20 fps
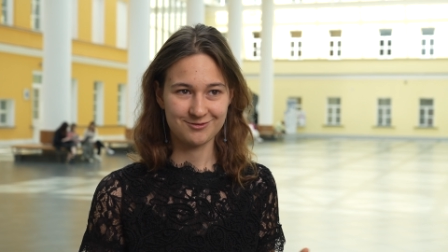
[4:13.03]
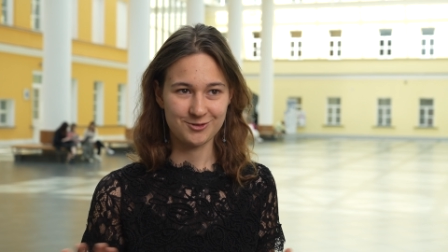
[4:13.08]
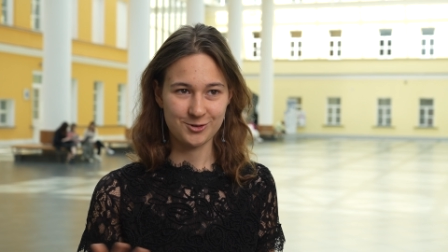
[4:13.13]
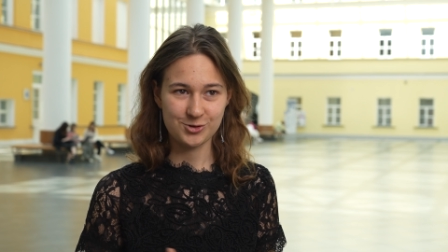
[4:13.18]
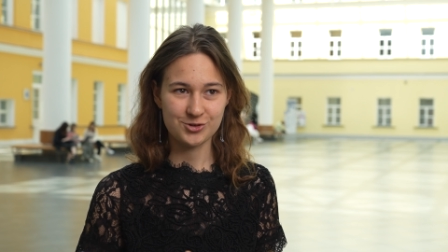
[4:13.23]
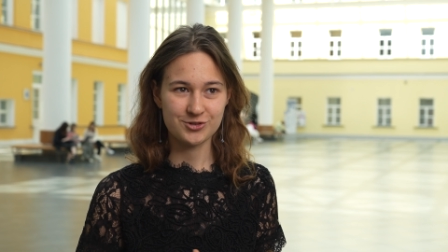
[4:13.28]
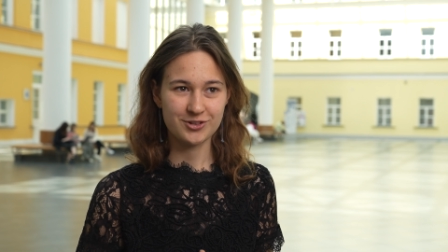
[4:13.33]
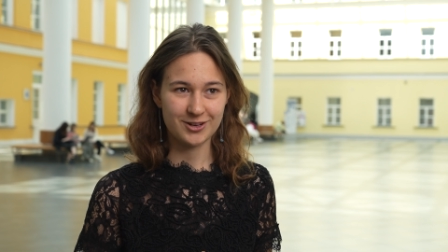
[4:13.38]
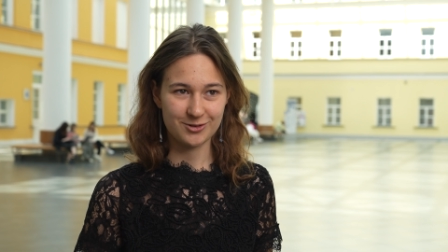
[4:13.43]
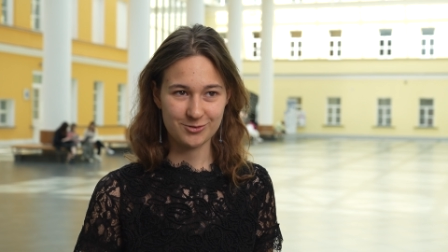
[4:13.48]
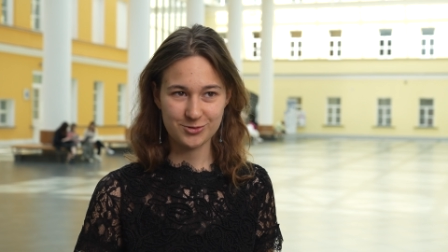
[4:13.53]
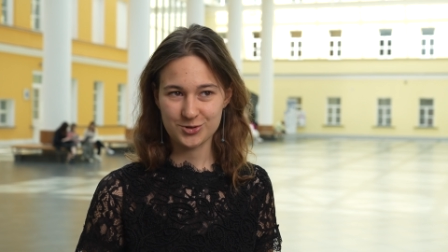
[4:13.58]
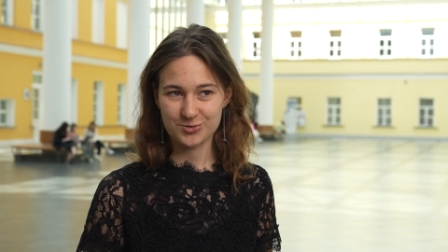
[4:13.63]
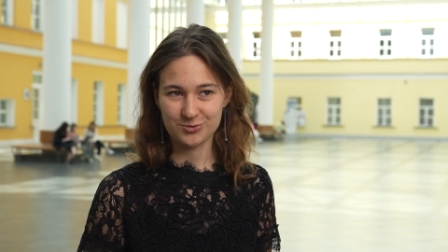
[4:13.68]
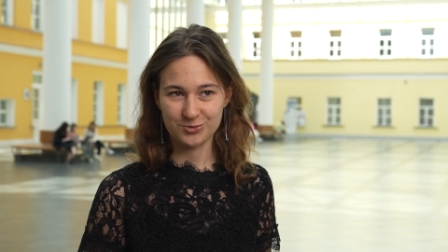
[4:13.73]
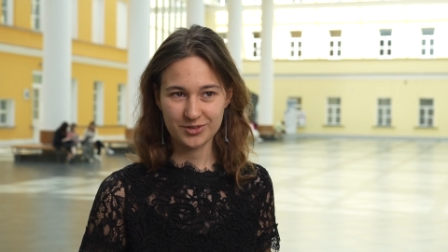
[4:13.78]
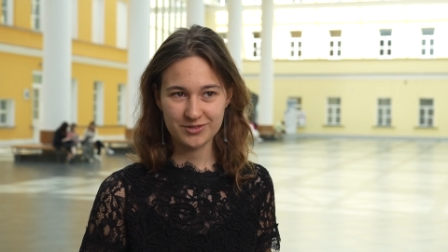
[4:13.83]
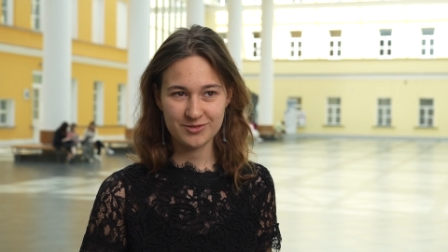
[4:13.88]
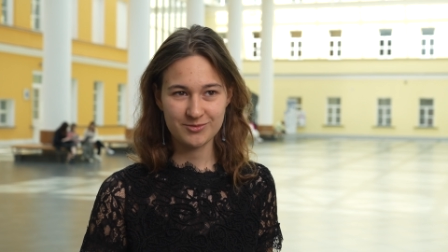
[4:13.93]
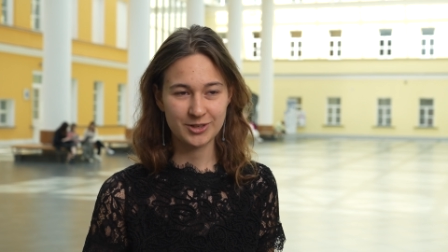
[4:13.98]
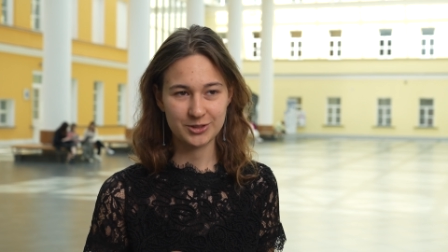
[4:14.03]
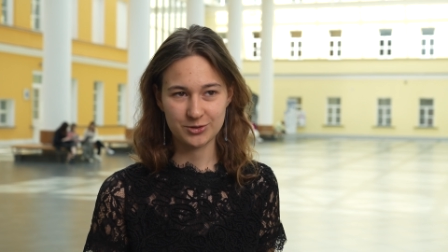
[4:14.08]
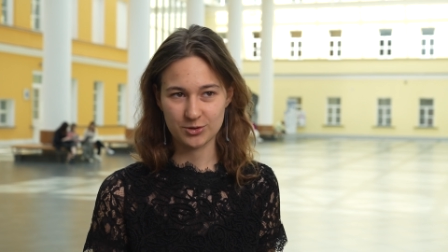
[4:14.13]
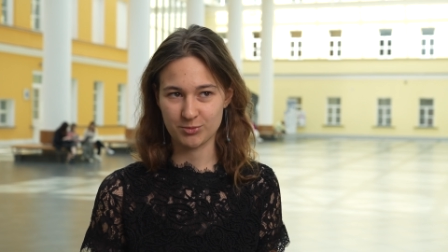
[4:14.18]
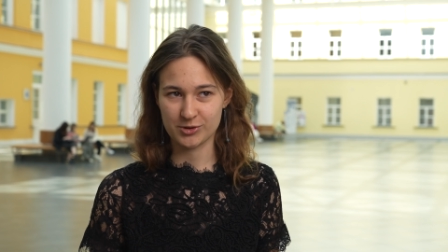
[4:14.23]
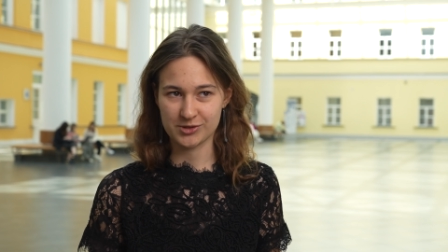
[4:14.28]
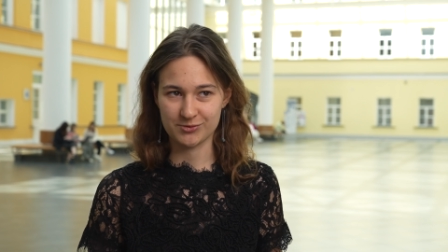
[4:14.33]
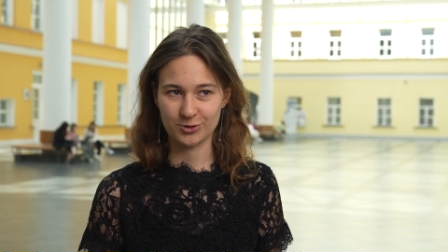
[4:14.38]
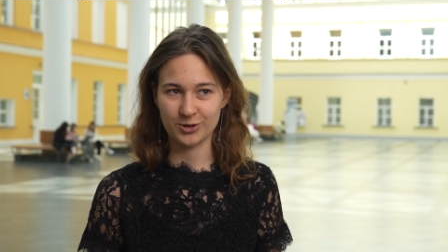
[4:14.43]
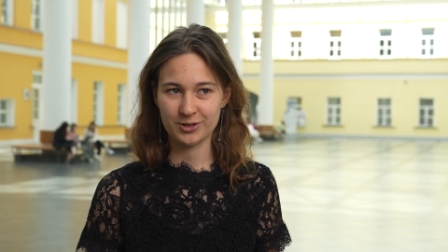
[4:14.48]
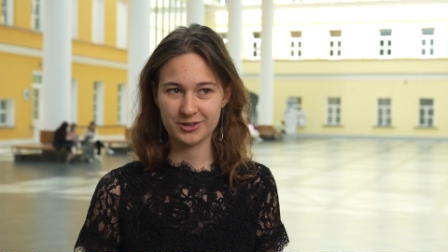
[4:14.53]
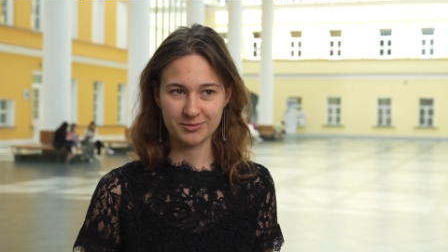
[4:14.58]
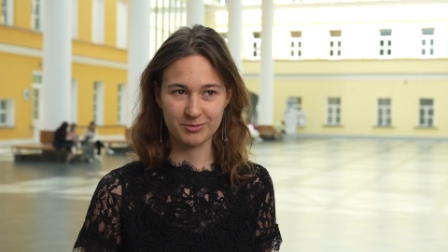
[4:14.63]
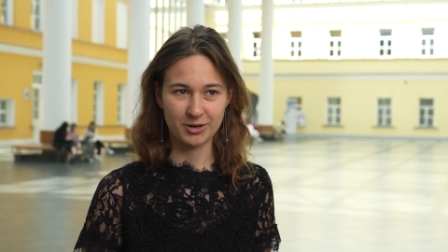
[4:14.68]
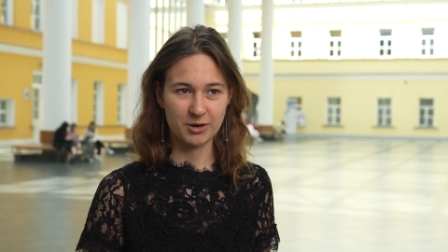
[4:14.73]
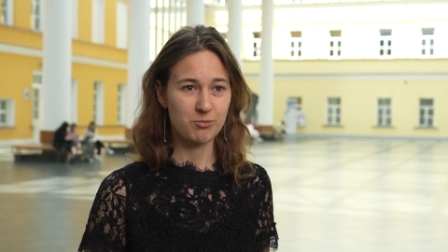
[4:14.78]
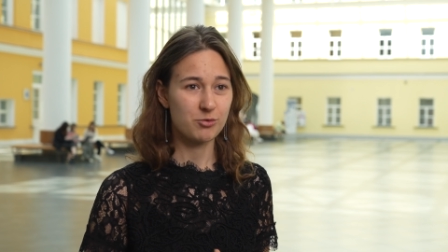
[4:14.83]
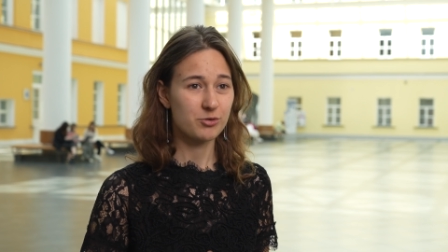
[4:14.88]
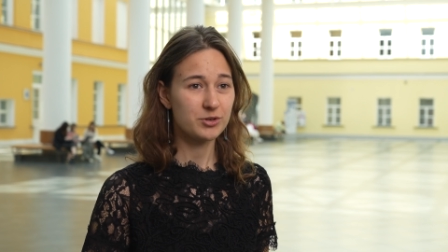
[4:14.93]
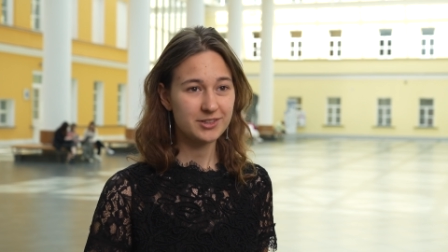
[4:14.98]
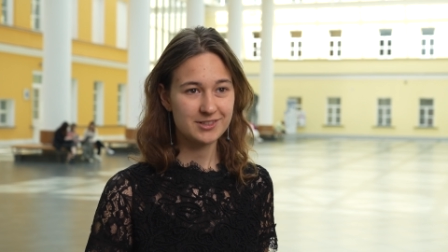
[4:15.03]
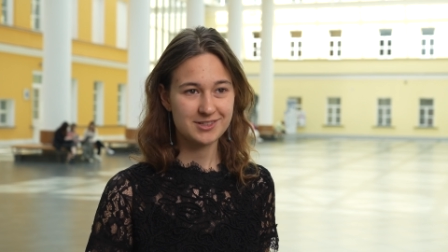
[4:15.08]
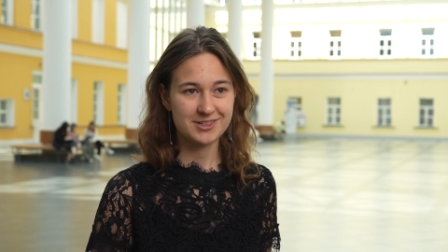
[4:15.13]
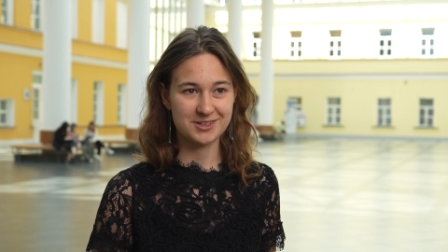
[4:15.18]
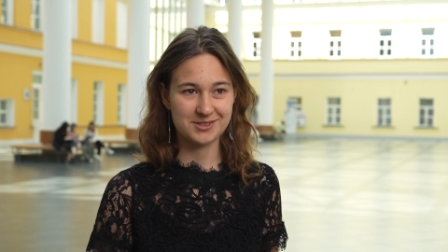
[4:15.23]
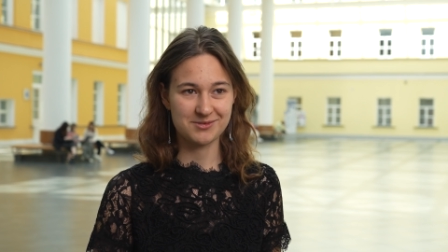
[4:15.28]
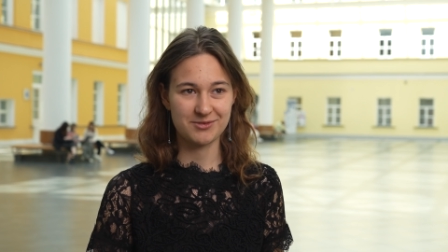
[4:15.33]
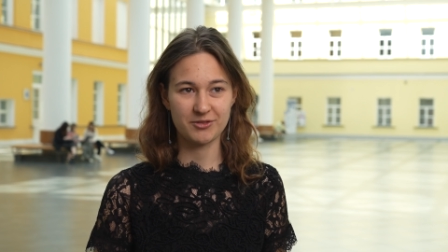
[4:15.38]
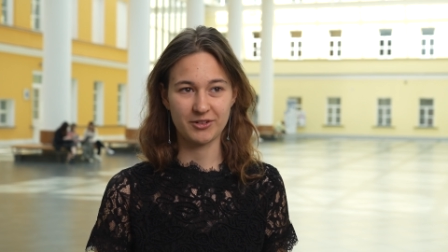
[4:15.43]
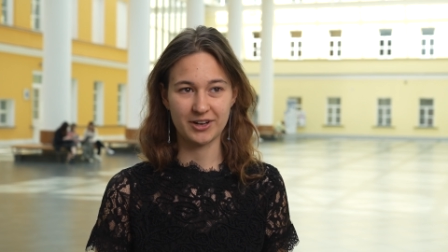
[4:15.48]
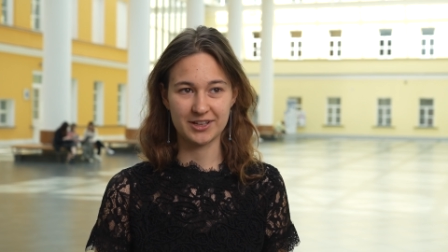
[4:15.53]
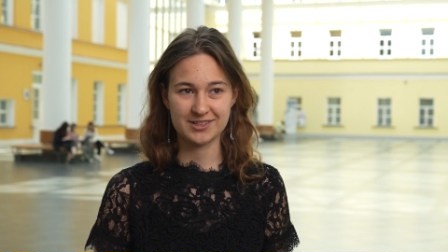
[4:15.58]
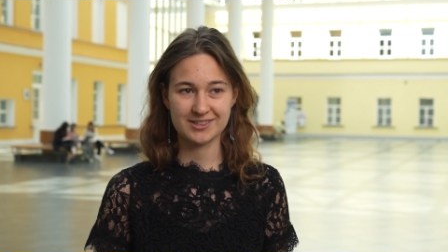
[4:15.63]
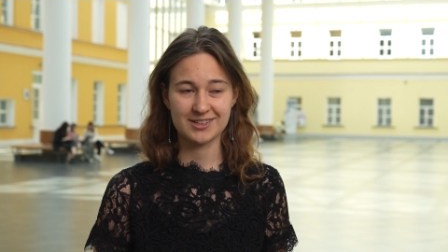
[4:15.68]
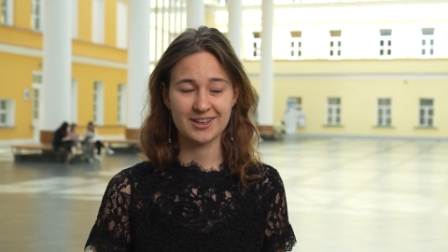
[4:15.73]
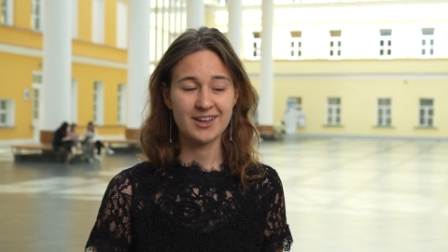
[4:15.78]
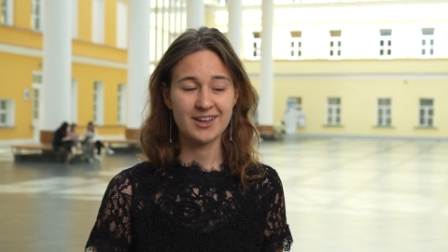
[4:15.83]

очень хорошим уровнем, который позволит им работать и развиваться.